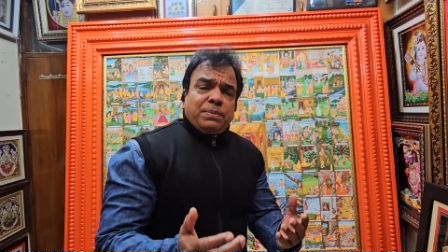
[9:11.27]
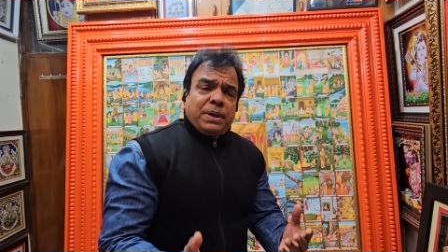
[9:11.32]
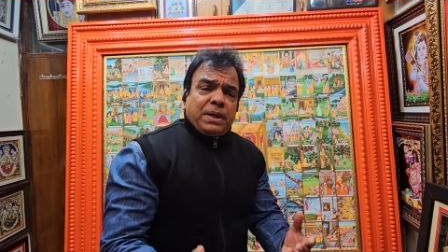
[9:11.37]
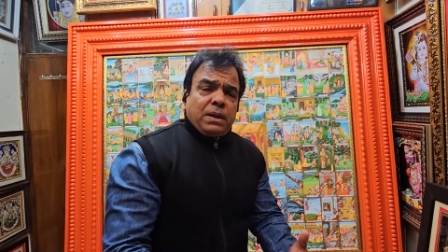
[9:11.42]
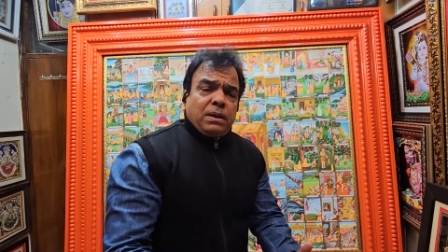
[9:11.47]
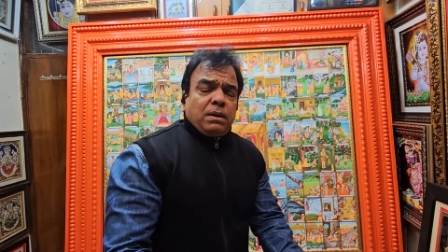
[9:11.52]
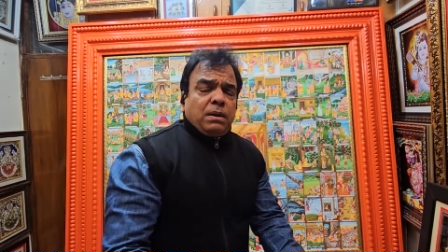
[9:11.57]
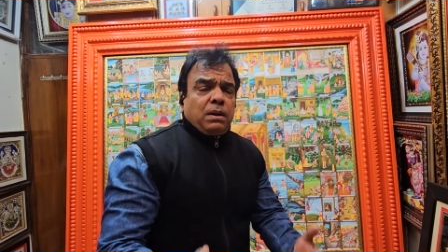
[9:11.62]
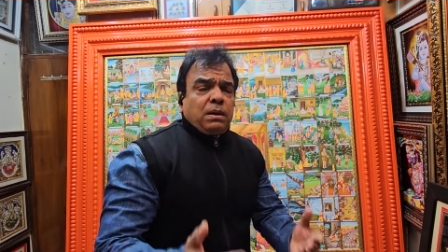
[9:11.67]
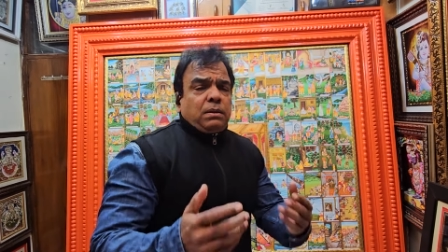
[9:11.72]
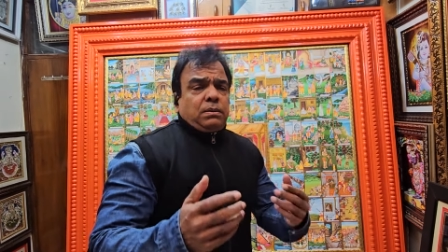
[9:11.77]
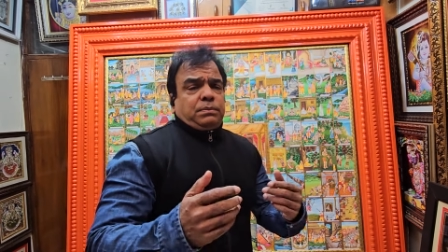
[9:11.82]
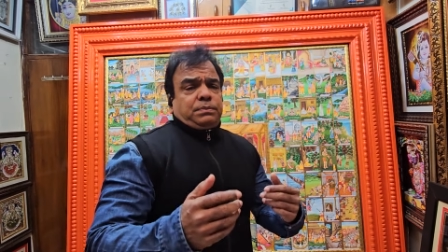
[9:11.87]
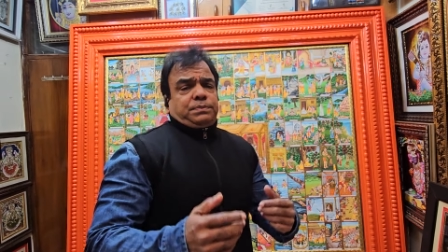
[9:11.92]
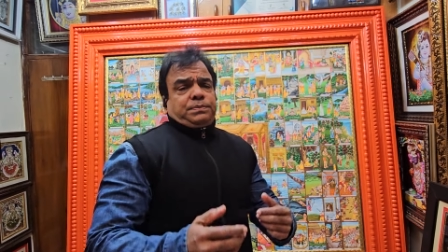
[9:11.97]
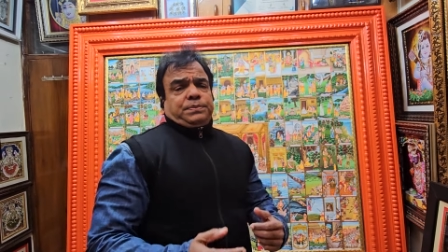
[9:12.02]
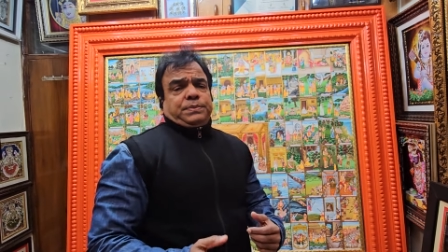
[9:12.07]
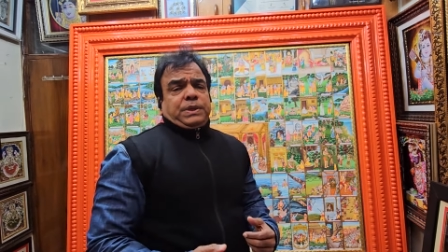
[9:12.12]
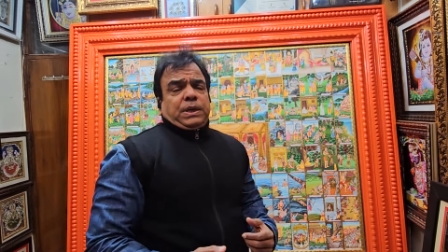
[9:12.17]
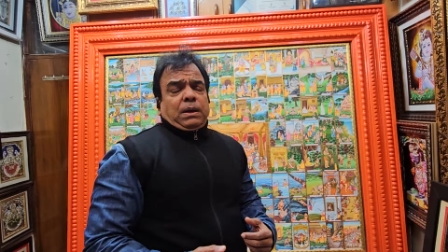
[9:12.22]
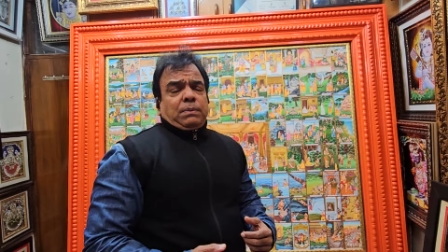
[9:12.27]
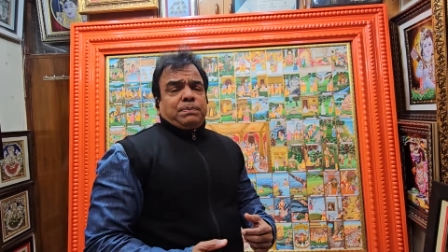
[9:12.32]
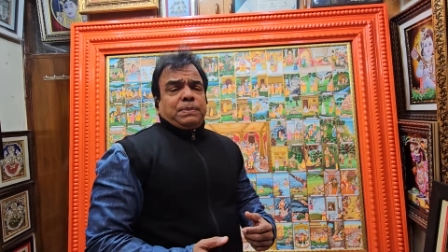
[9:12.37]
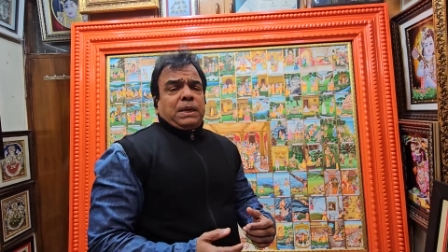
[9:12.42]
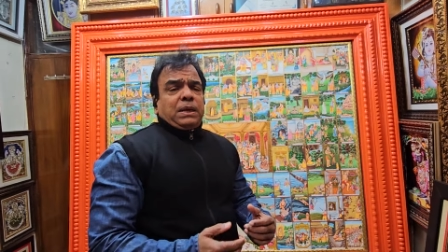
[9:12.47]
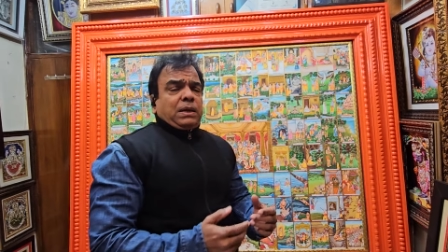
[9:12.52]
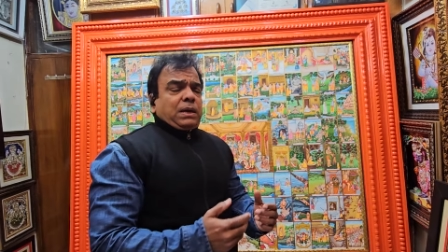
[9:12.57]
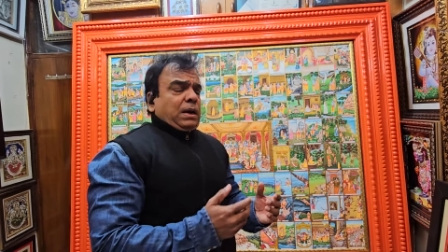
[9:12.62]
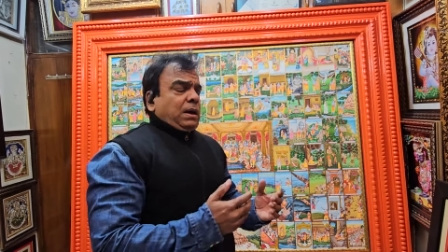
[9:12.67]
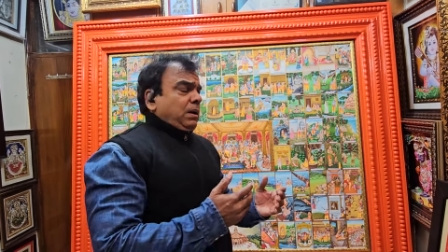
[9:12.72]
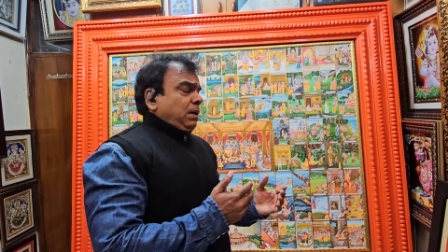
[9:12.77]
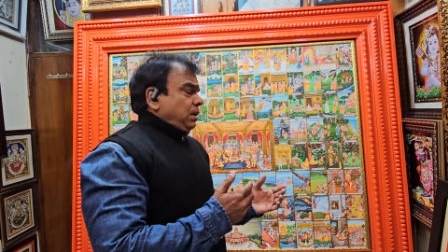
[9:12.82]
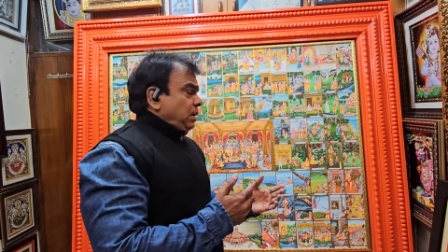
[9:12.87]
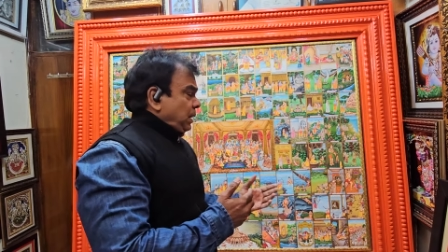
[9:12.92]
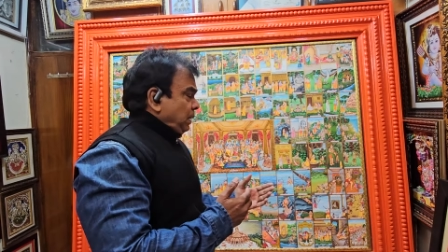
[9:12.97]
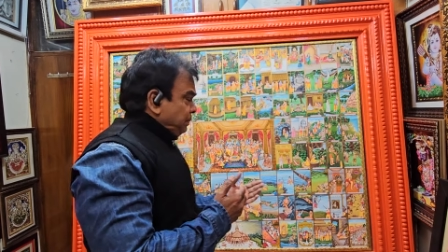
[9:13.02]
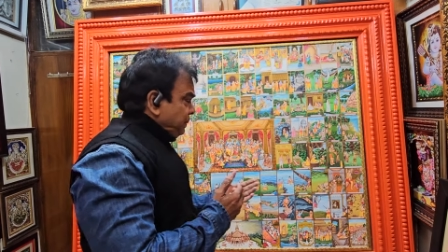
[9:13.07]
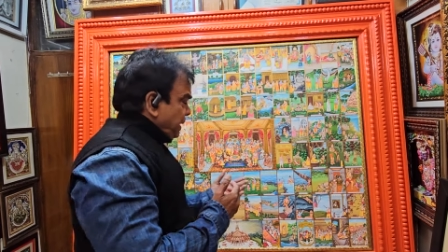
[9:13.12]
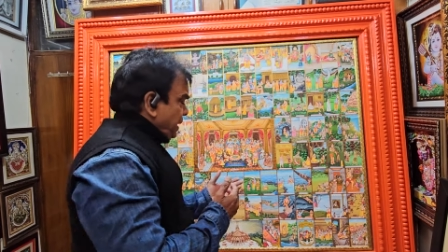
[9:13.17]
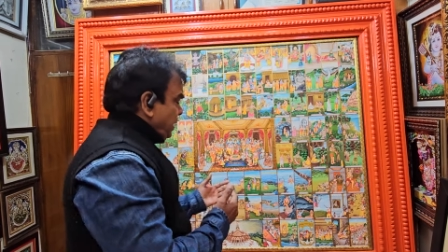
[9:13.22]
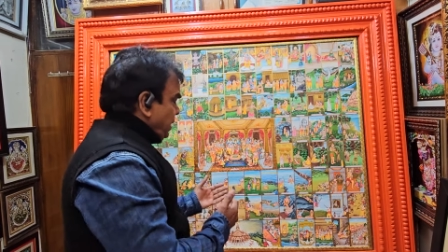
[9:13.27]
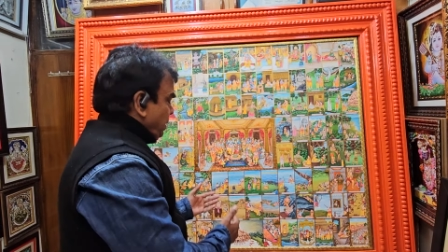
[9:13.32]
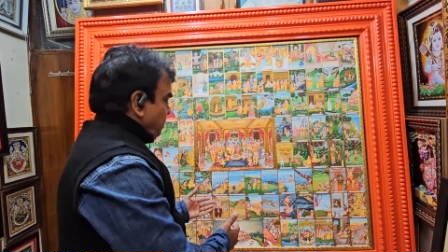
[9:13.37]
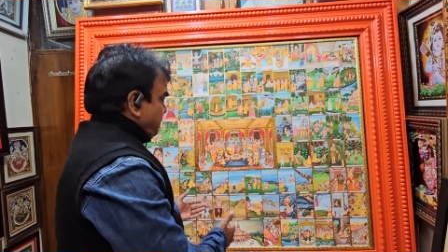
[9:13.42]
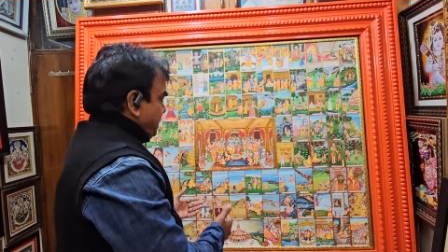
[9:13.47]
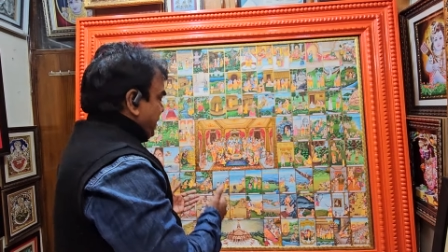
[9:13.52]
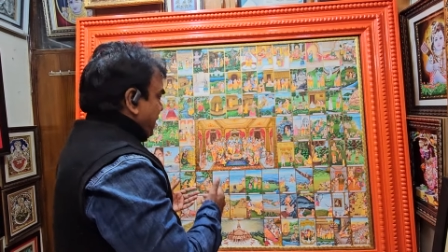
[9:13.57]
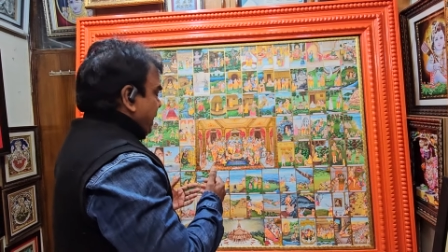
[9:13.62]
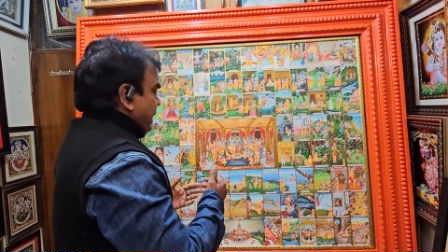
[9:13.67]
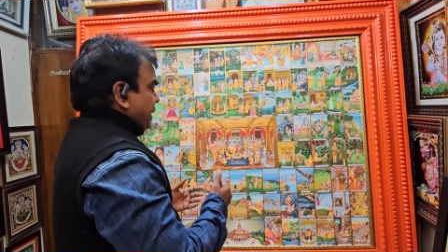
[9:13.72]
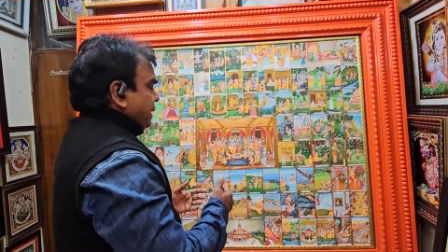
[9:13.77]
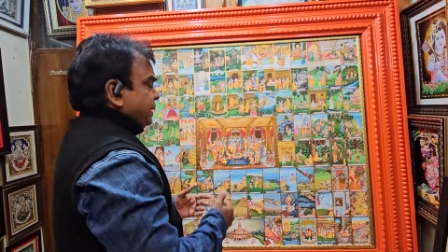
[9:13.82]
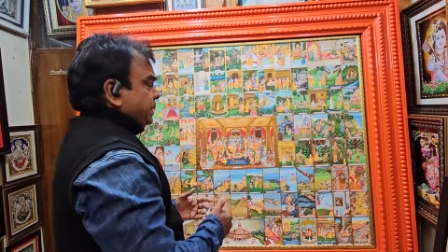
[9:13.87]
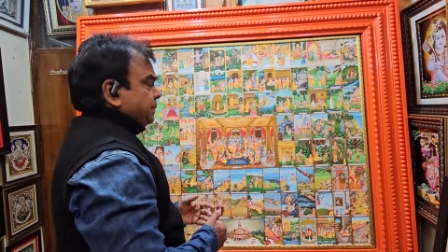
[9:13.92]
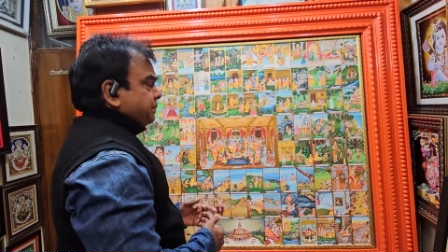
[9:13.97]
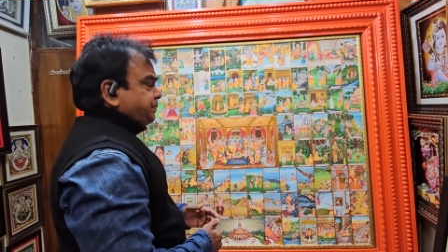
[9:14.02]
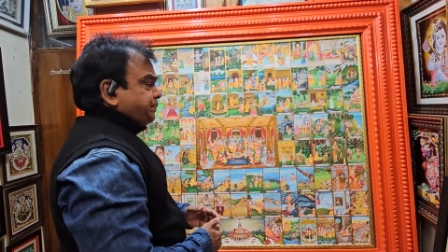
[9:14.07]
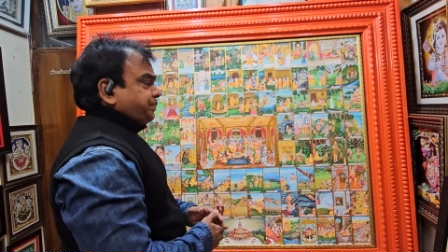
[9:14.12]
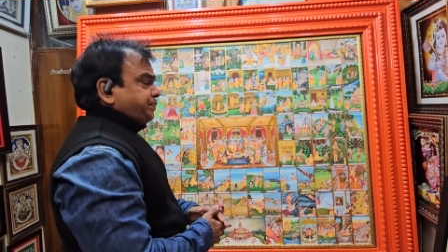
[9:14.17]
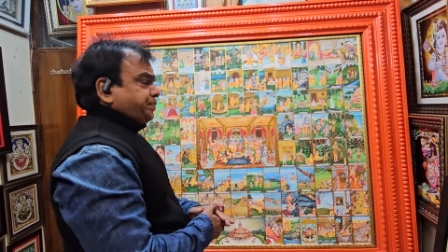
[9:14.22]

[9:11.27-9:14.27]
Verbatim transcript: में अपने अपने घर पधारेंगे